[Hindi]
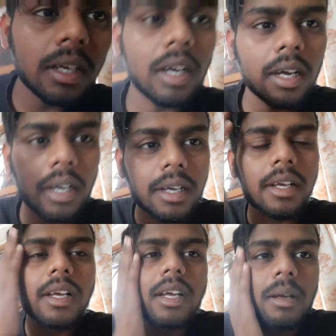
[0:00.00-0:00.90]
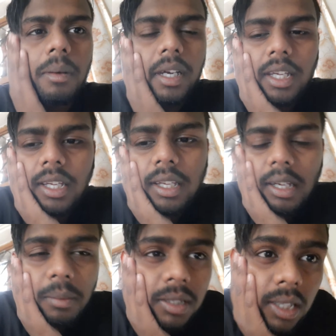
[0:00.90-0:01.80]
हाँ बाकी
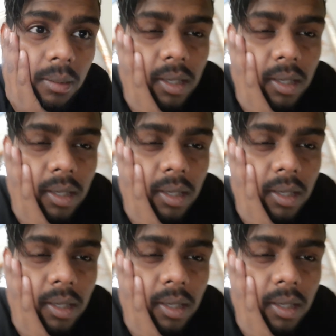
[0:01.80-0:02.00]
अभी ज़रा